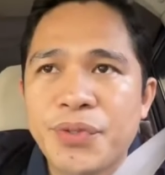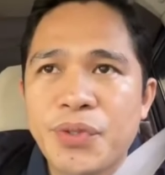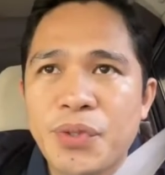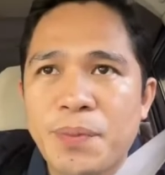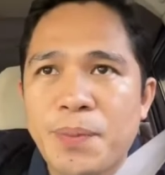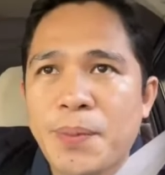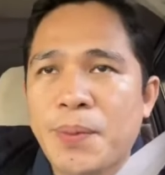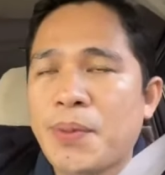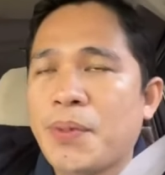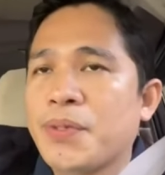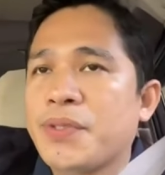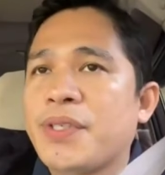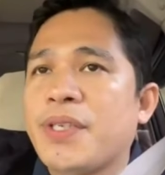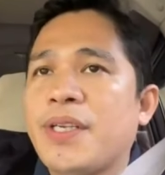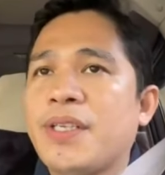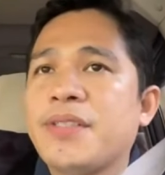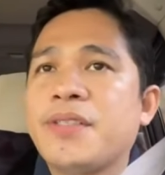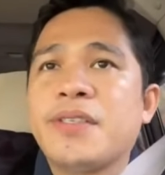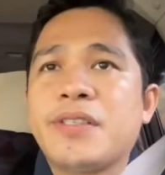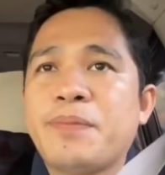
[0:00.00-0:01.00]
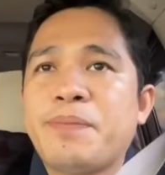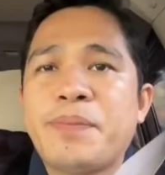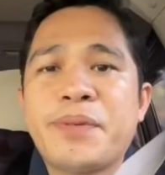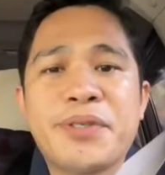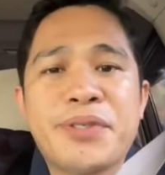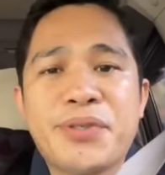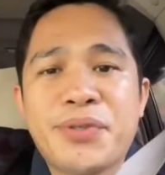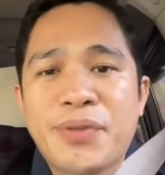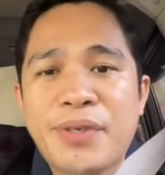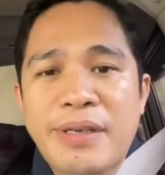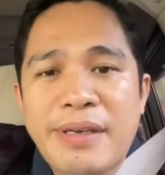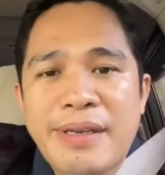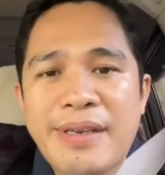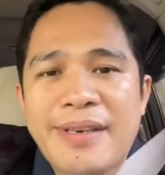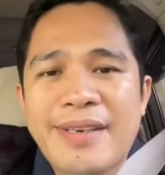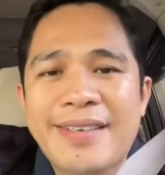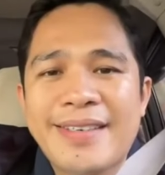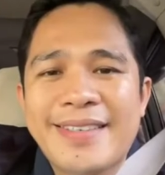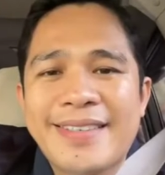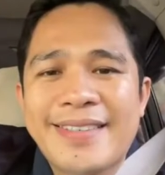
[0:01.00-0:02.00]
So, focus na lang siya sa
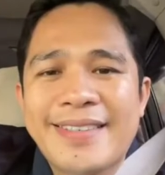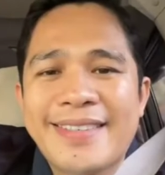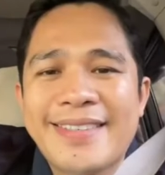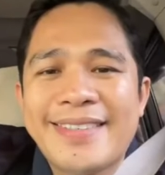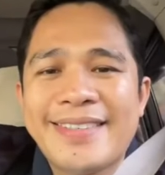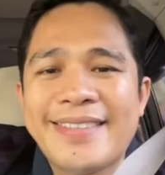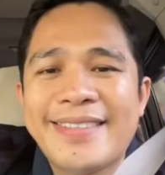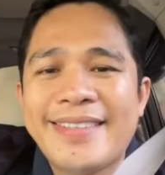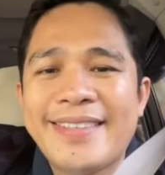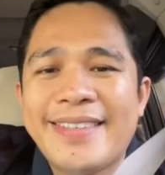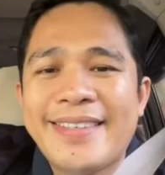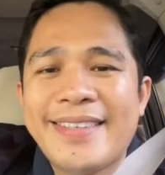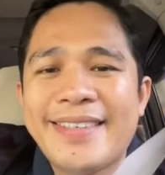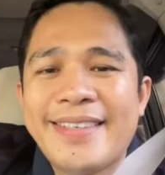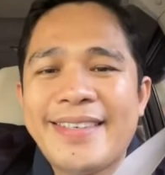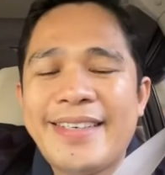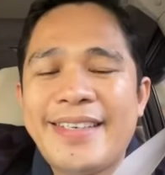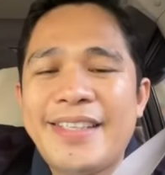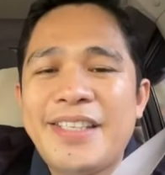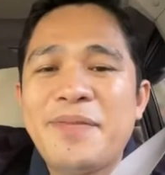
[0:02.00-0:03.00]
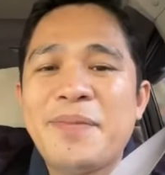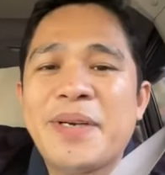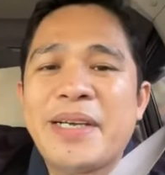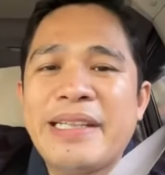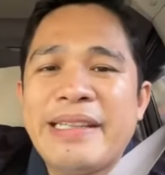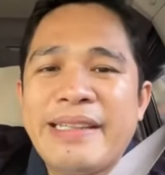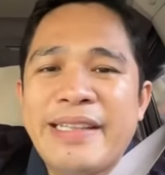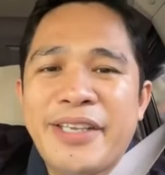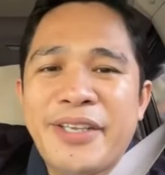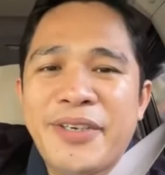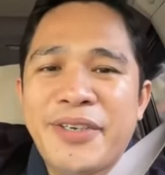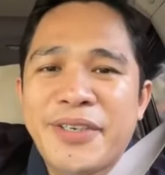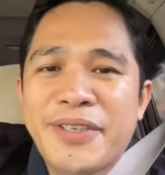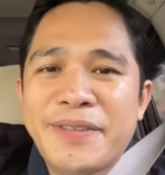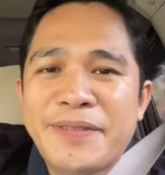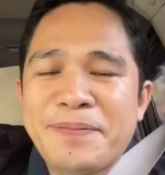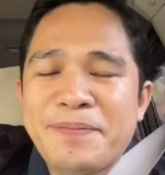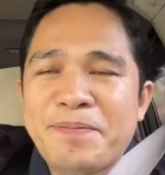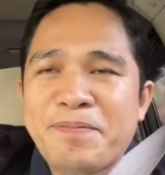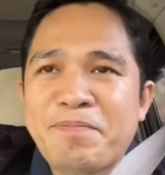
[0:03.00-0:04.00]
personal. No? hindi maganda
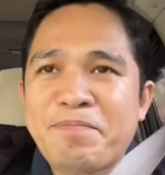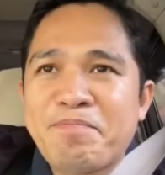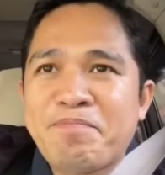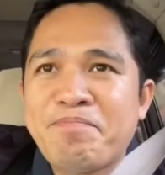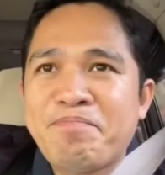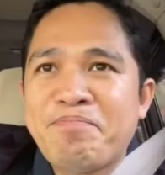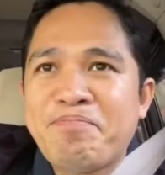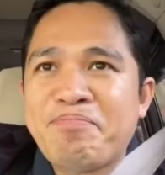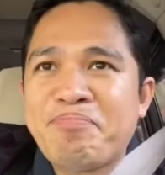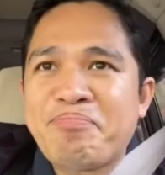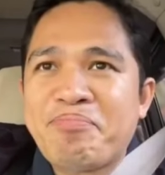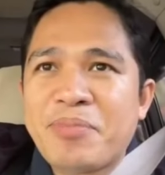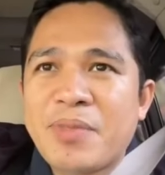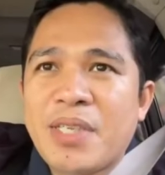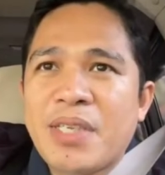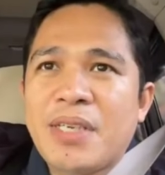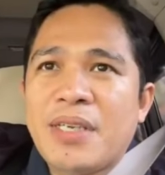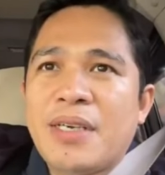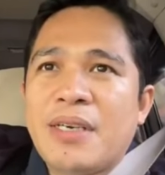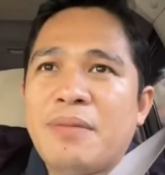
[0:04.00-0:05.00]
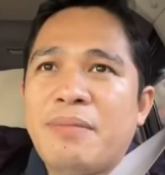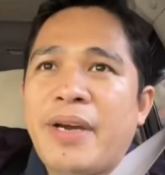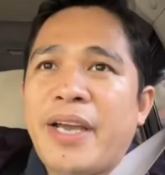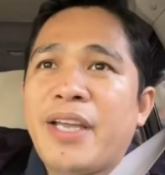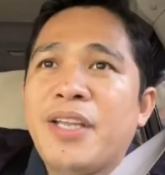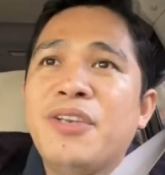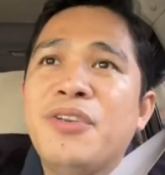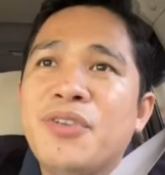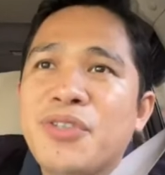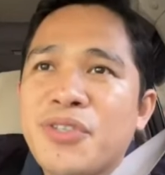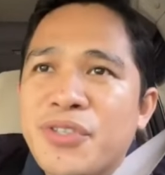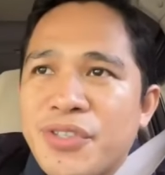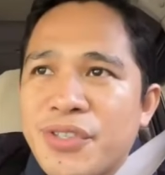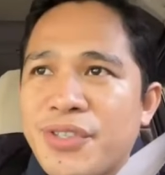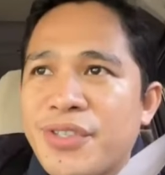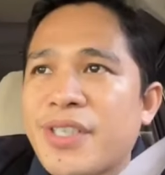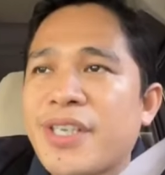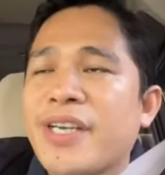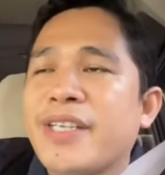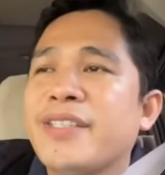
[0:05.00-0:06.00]
yon
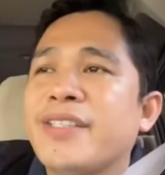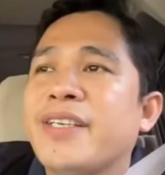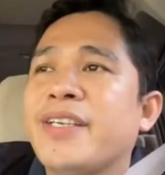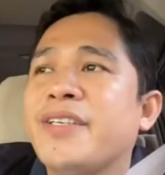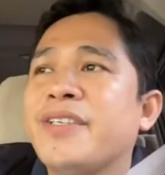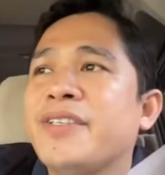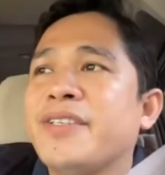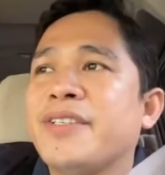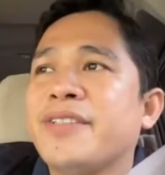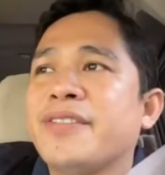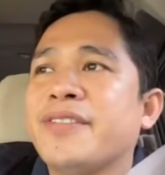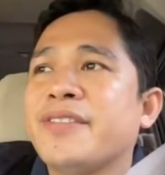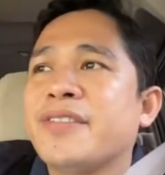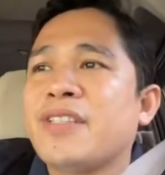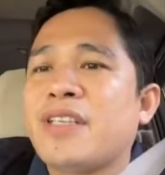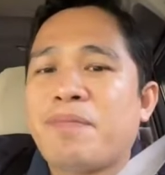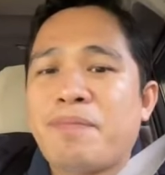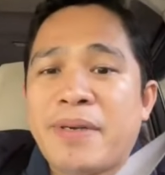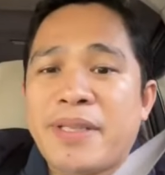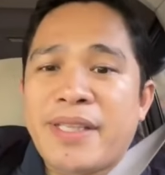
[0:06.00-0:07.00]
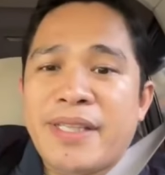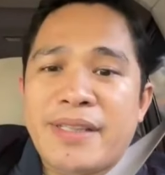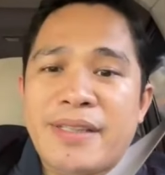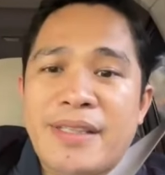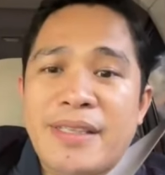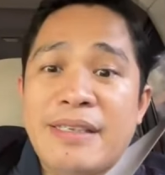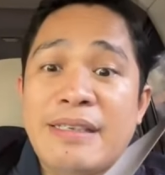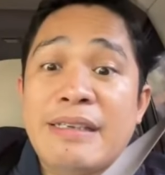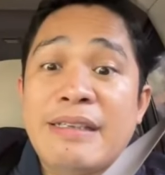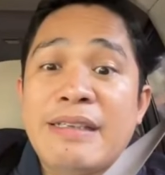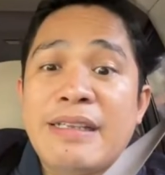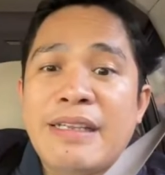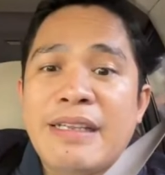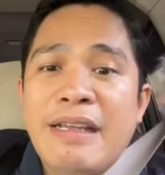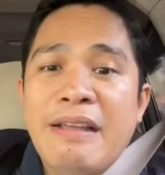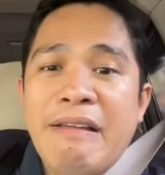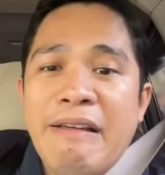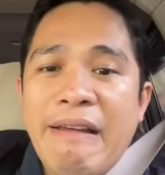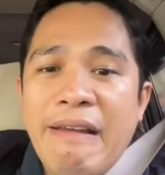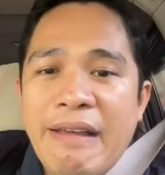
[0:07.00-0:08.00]
Minus sa kanya yon Dapat itigil na
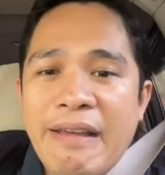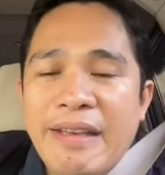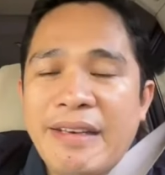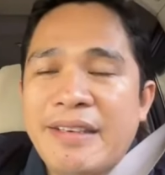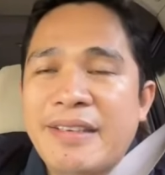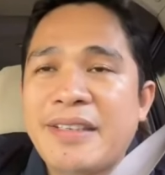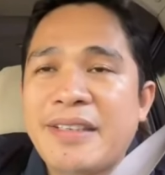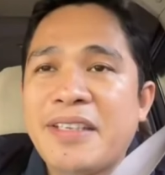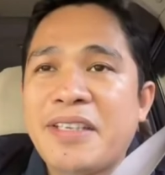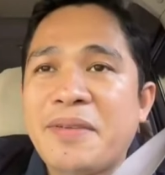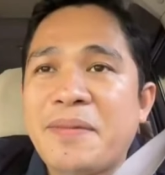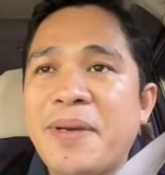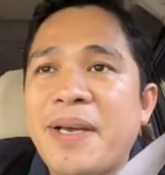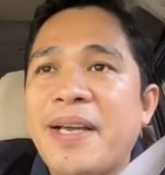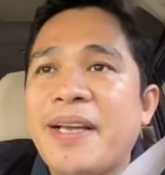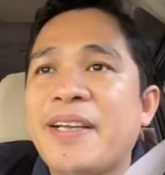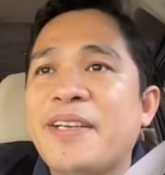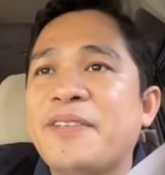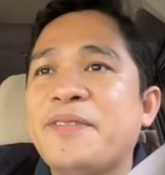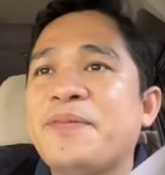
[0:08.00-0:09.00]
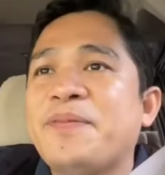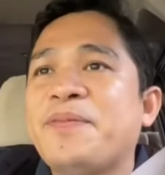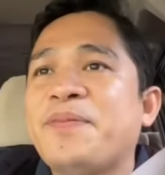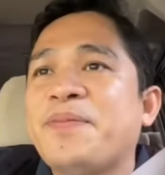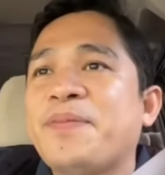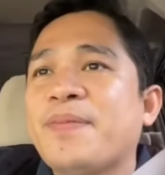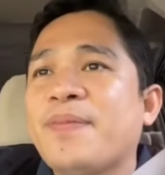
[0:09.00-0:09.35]
niya yan. Di ba?